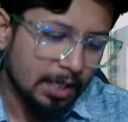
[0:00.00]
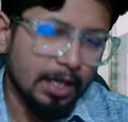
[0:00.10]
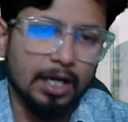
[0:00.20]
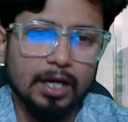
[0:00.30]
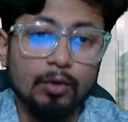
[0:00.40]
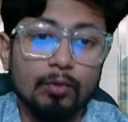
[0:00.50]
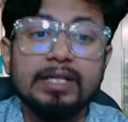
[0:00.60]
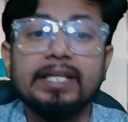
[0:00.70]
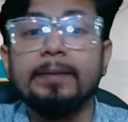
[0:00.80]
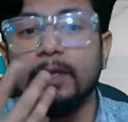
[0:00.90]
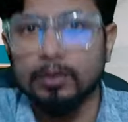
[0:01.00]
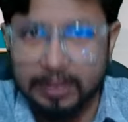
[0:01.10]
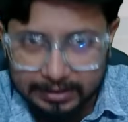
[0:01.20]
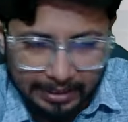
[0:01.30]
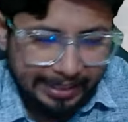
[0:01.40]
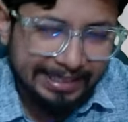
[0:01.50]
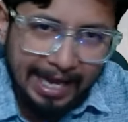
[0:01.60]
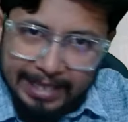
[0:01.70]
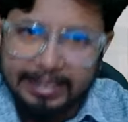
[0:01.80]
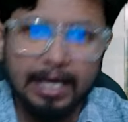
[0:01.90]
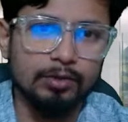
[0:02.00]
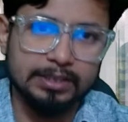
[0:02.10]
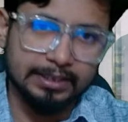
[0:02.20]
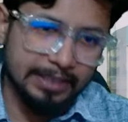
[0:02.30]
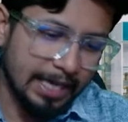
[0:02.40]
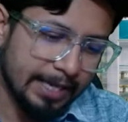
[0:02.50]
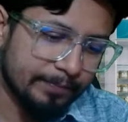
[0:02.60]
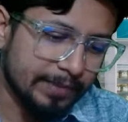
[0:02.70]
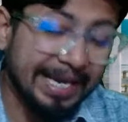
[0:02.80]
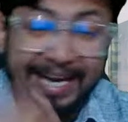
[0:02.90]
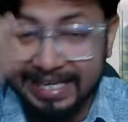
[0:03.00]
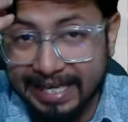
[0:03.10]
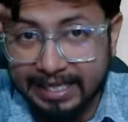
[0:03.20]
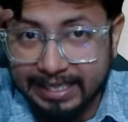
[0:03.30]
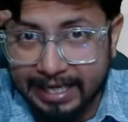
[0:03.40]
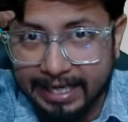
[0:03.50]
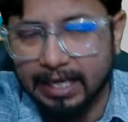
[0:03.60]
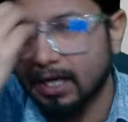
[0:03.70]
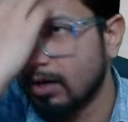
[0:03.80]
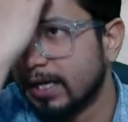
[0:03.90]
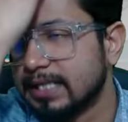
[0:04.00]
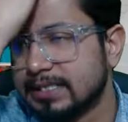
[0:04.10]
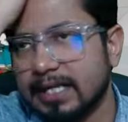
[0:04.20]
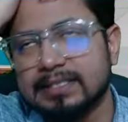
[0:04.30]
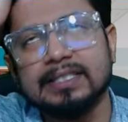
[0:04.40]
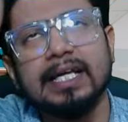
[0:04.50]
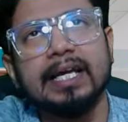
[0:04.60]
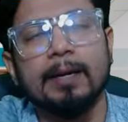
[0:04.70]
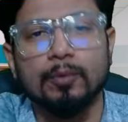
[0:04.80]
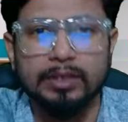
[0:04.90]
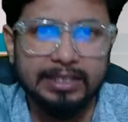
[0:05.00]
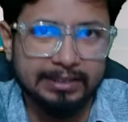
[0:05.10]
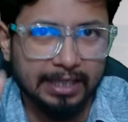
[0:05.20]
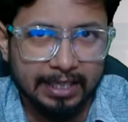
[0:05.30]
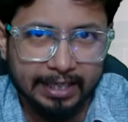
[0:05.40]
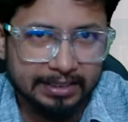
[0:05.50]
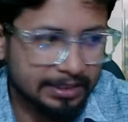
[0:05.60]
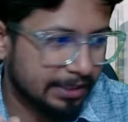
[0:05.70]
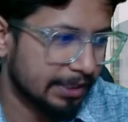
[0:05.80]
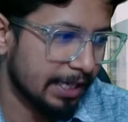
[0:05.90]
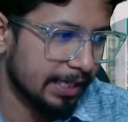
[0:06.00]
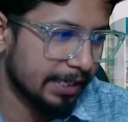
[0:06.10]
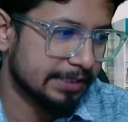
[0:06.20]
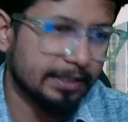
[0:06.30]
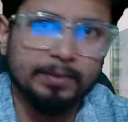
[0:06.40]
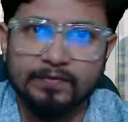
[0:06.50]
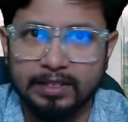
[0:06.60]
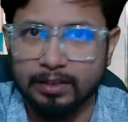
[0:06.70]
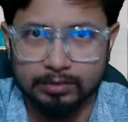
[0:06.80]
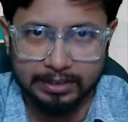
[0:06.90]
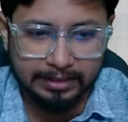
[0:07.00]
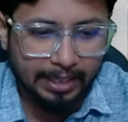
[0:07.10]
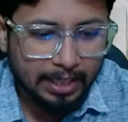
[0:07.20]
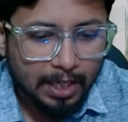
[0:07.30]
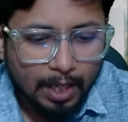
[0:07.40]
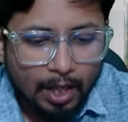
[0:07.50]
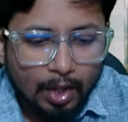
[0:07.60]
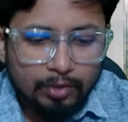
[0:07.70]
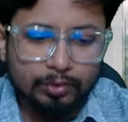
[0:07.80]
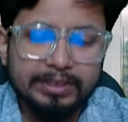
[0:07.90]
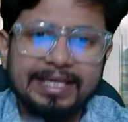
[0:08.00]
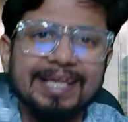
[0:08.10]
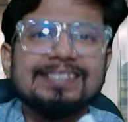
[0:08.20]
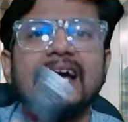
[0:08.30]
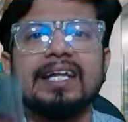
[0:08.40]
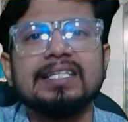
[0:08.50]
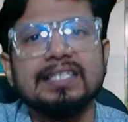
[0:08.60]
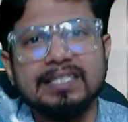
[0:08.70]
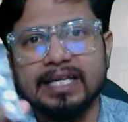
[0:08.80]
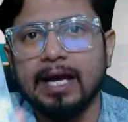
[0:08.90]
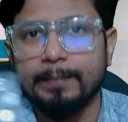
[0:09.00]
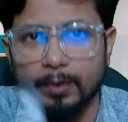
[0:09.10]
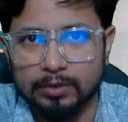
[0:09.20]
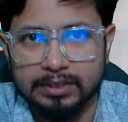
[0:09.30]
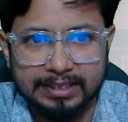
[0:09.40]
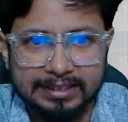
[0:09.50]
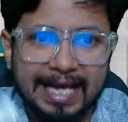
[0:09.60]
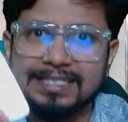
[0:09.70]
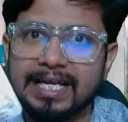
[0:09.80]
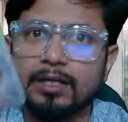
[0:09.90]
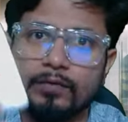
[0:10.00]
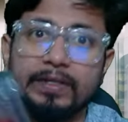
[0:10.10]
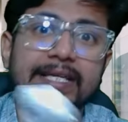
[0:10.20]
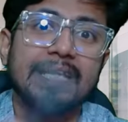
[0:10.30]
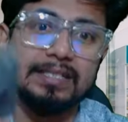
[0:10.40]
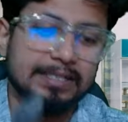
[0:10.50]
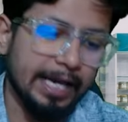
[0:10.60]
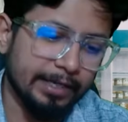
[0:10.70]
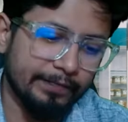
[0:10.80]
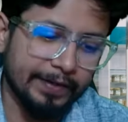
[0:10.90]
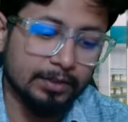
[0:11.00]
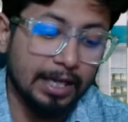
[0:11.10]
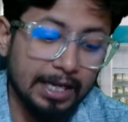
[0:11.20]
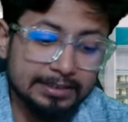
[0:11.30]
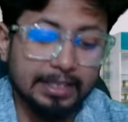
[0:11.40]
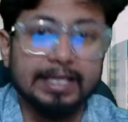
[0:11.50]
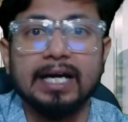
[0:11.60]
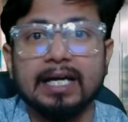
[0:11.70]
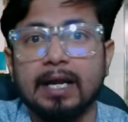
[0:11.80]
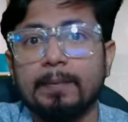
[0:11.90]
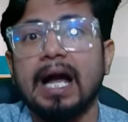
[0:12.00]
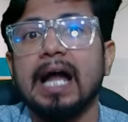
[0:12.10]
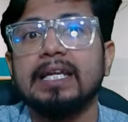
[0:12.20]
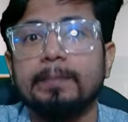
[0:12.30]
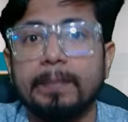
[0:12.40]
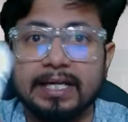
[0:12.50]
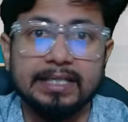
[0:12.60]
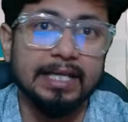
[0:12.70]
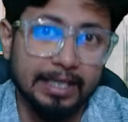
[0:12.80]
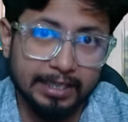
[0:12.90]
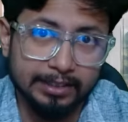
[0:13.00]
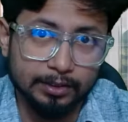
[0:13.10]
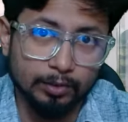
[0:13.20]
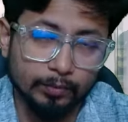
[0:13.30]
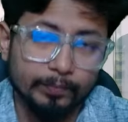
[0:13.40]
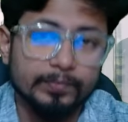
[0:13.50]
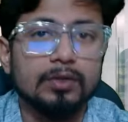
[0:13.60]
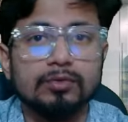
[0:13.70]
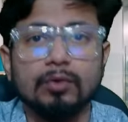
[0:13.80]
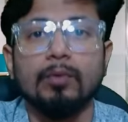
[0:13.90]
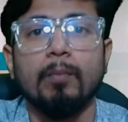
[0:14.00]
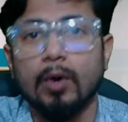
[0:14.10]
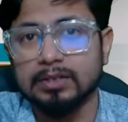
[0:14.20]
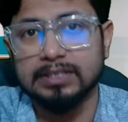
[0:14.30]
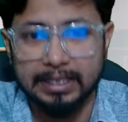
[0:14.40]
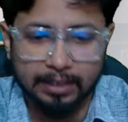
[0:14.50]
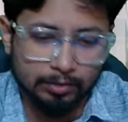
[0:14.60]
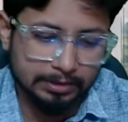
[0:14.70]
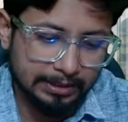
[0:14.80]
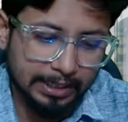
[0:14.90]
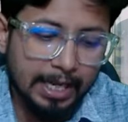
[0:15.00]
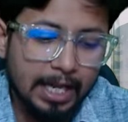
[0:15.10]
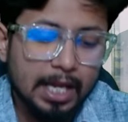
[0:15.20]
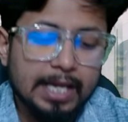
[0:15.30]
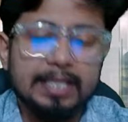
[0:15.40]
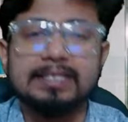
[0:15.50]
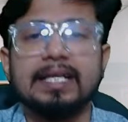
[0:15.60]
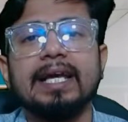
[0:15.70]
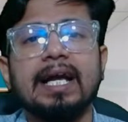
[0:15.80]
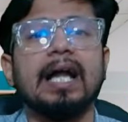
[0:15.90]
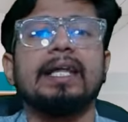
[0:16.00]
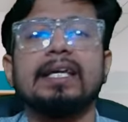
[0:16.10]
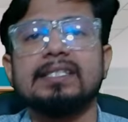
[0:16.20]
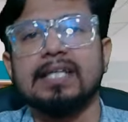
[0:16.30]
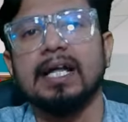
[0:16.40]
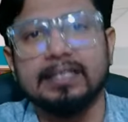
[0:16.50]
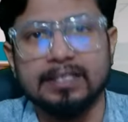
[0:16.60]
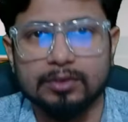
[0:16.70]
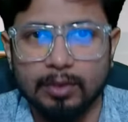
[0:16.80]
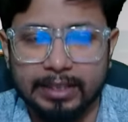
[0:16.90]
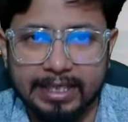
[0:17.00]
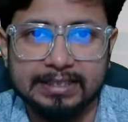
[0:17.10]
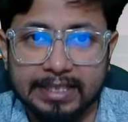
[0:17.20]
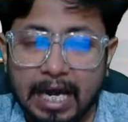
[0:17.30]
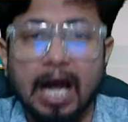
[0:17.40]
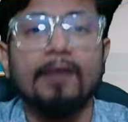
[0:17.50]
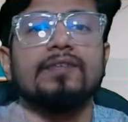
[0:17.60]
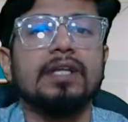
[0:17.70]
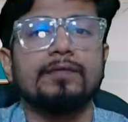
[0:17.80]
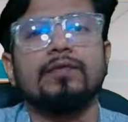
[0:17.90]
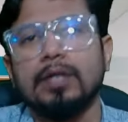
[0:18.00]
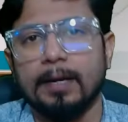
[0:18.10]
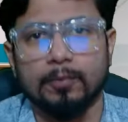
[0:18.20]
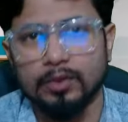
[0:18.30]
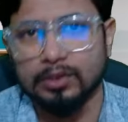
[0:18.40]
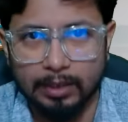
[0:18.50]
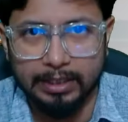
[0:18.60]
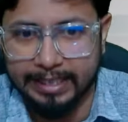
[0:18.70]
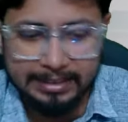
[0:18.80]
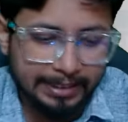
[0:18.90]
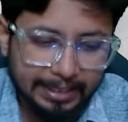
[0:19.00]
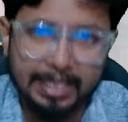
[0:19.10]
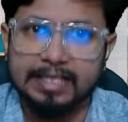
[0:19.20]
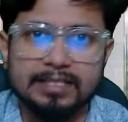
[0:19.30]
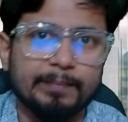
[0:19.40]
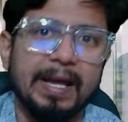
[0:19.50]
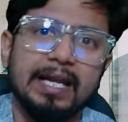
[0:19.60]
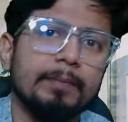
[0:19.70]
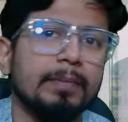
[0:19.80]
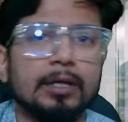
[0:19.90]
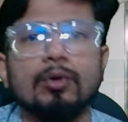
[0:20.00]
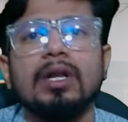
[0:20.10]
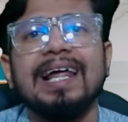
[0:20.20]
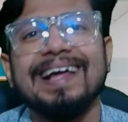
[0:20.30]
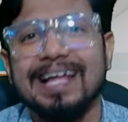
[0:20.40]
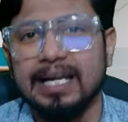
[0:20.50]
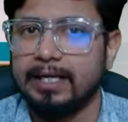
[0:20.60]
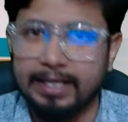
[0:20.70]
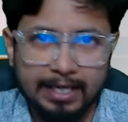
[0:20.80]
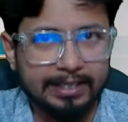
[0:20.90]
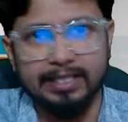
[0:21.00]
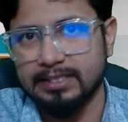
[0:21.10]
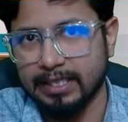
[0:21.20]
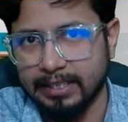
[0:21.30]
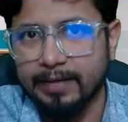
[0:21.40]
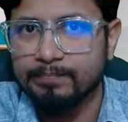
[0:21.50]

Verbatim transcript: आ, उल्टी भी हो सकता है डायरिया हो सकता है हेडेक रहेगा और ऐसा लग सकता है कि आपको नींद आ रहा है चक्कर आ रहा है ऐसा भी फीलिंग हो सकता है तो ये सारे चीजें यहाँ पे हो सकता है एसाइक्लोविर के एज ए साइड इफेक्ट खास करके अगर आप खाली पेट ये ले लेते हो तो बहुत ज्यादा हो सकता है इसके लिए खाने के साथ ही इसको लेना चाहिए आफ्टर फूड आपको इसको लेना चाहिए खाने से पहले बिल्कुल लेना नहीं चाहिए